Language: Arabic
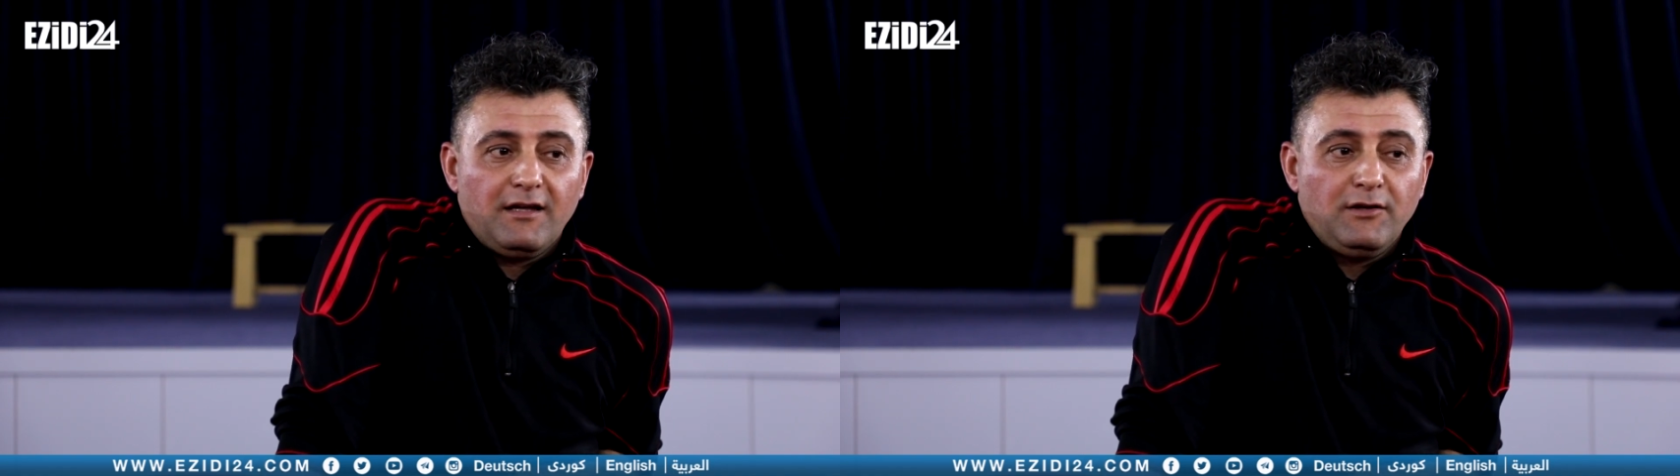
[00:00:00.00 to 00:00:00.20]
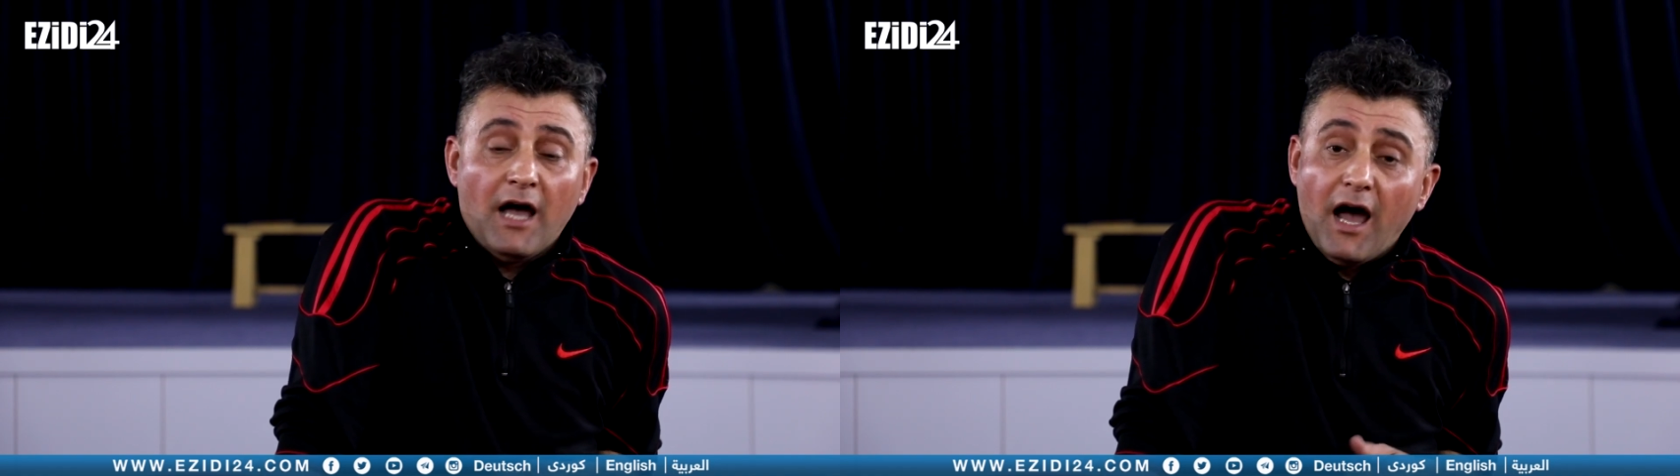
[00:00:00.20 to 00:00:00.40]

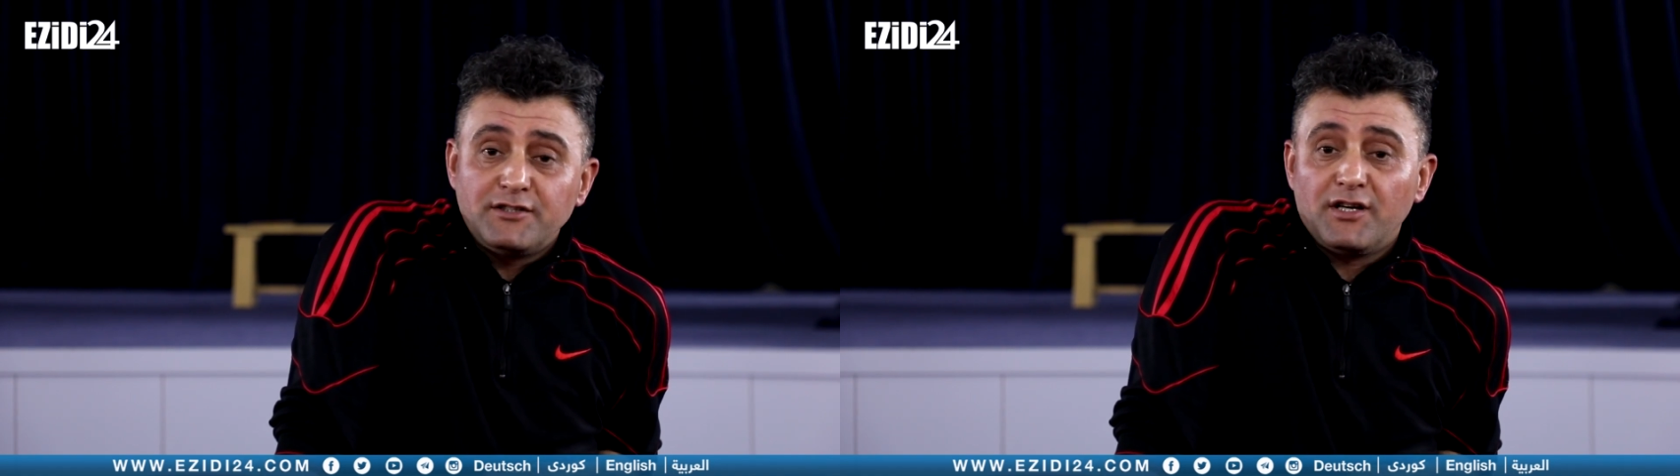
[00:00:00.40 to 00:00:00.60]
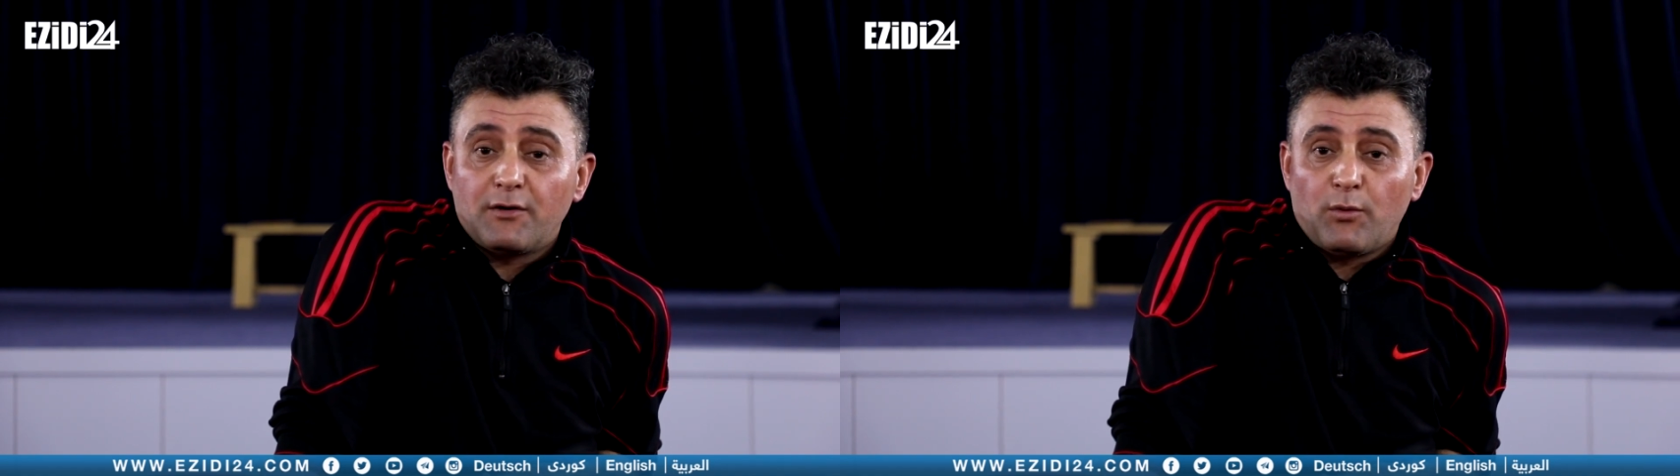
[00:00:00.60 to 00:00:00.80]

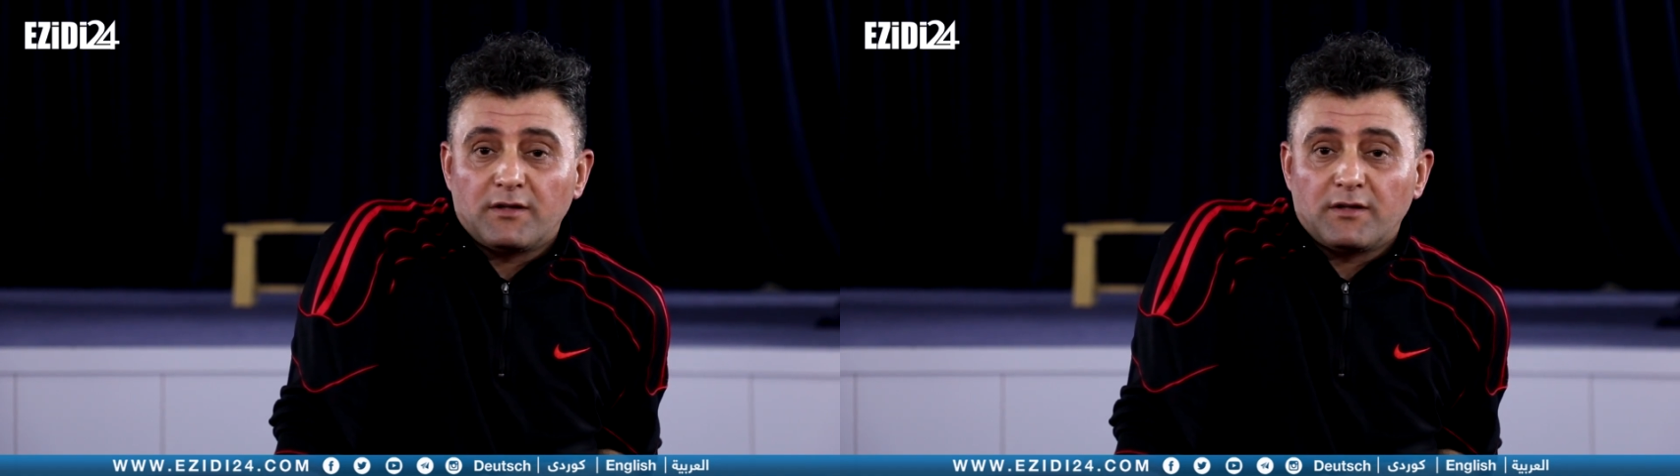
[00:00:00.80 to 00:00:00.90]
يهاجر آه،